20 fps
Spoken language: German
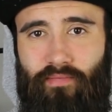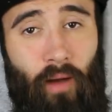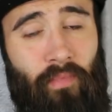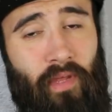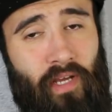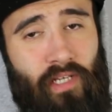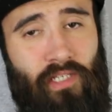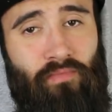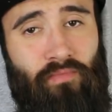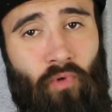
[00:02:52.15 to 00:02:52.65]
Am
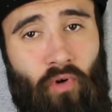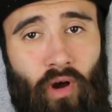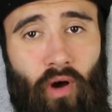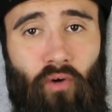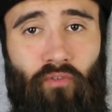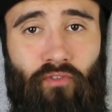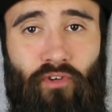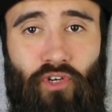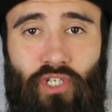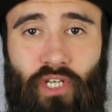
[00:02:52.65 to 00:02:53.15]
nächsten Morgen
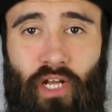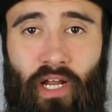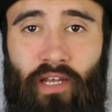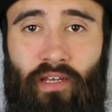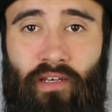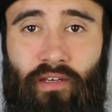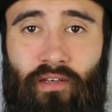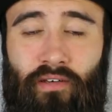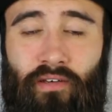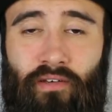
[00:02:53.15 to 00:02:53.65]

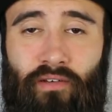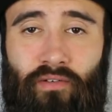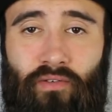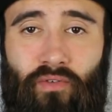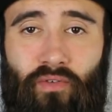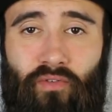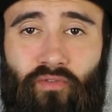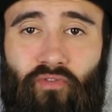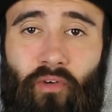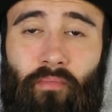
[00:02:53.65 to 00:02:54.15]
aufgestanden
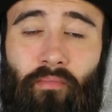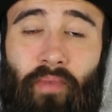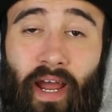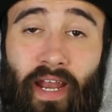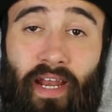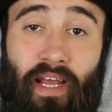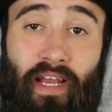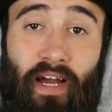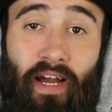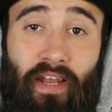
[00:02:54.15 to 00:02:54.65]
und für
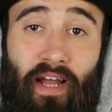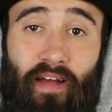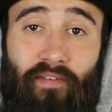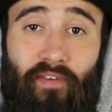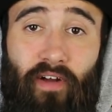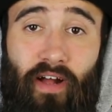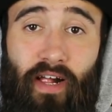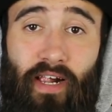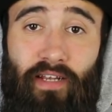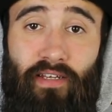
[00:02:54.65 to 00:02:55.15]
meine
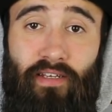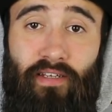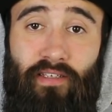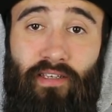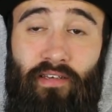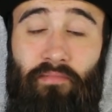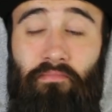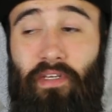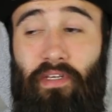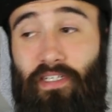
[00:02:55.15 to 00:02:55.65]

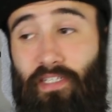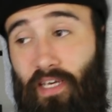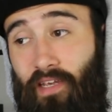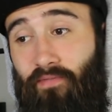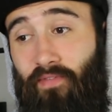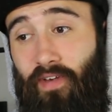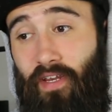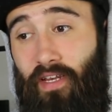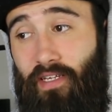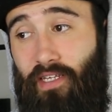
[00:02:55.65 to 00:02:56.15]
Kanalverhältnisse mit
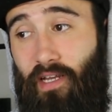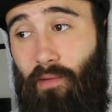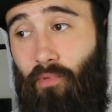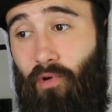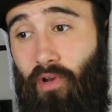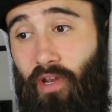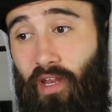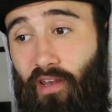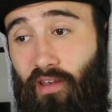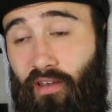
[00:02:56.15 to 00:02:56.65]
den wenig
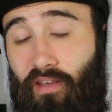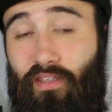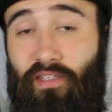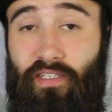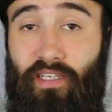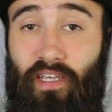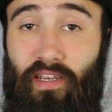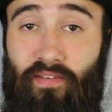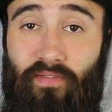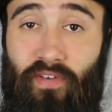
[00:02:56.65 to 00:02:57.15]

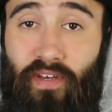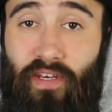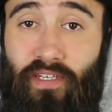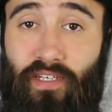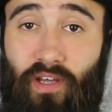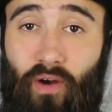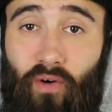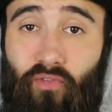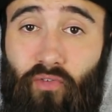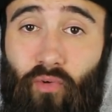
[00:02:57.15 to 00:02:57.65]
Abonnenten, den
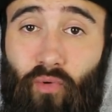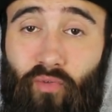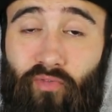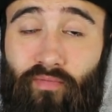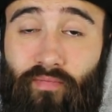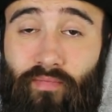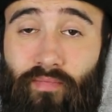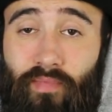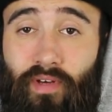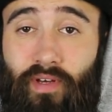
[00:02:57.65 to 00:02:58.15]
wenig Aufrufen,